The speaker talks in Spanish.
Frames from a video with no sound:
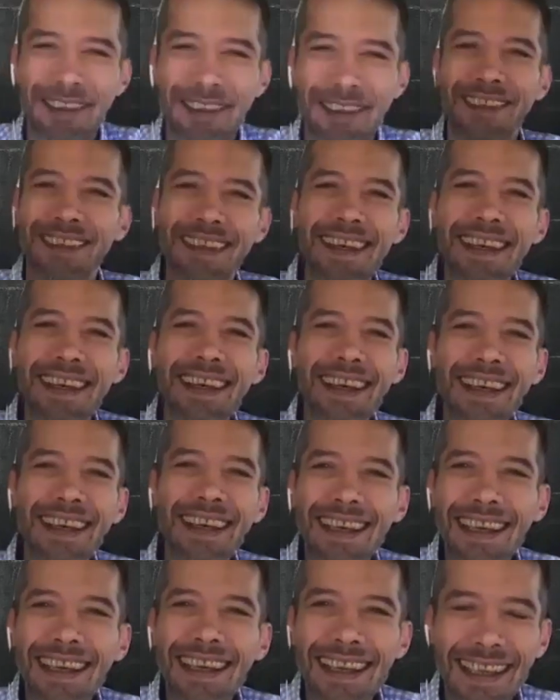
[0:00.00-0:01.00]
favor. Como te
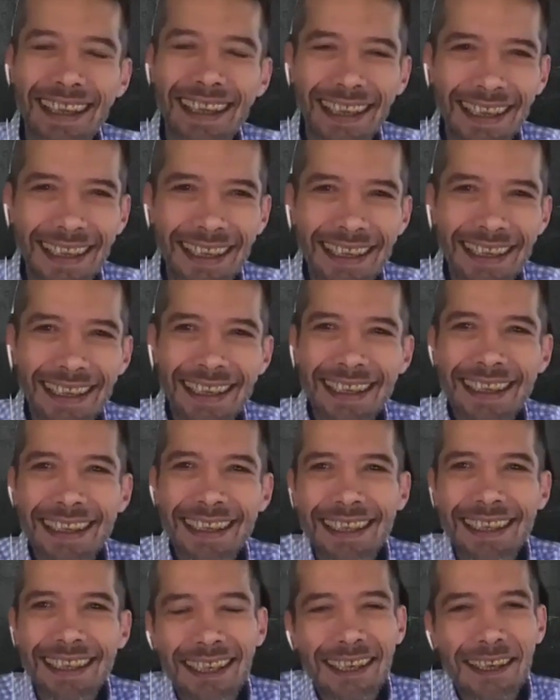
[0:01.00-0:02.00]
decía al principio
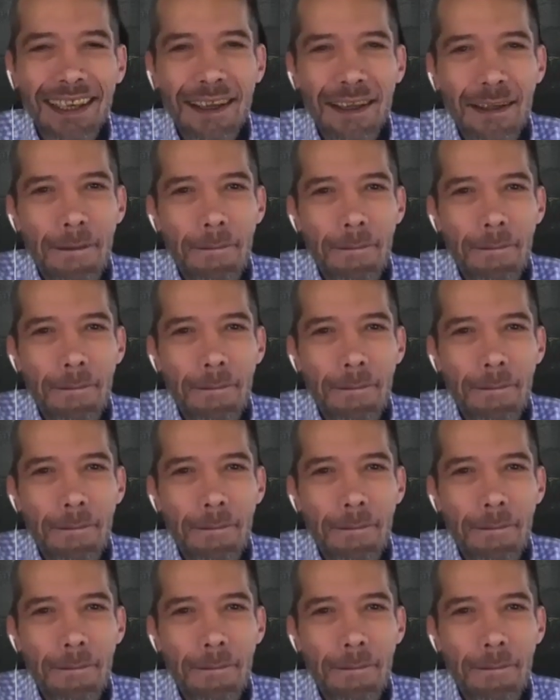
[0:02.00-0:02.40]
eh, hoy